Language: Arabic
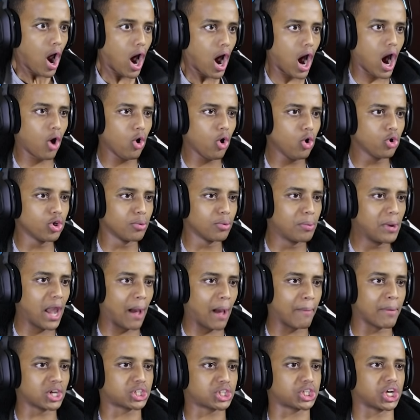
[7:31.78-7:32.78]
اعوذ
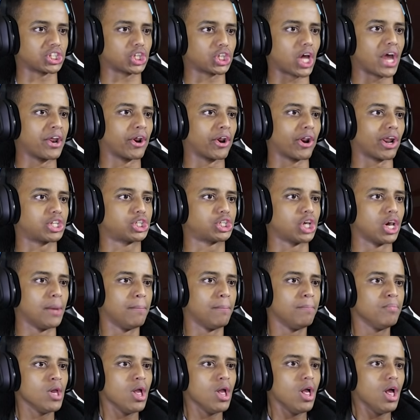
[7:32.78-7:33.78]
بالله من الشيطان
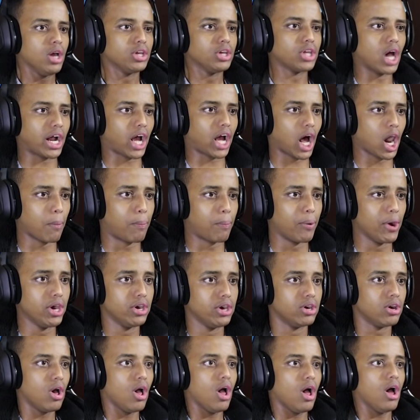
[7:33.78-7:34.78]
الرجيم يا
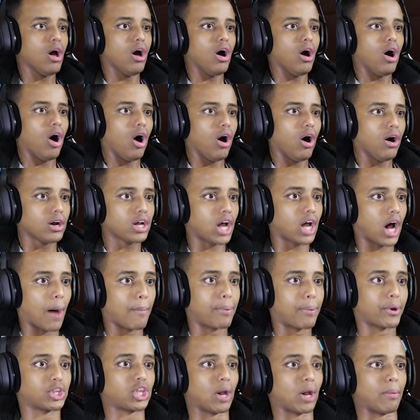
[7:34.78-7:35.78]
قلبي لا
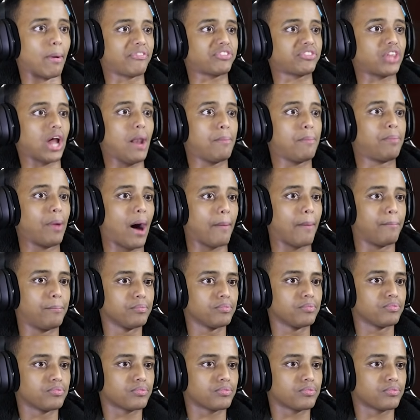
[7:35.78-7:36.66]
ابي كنت الباب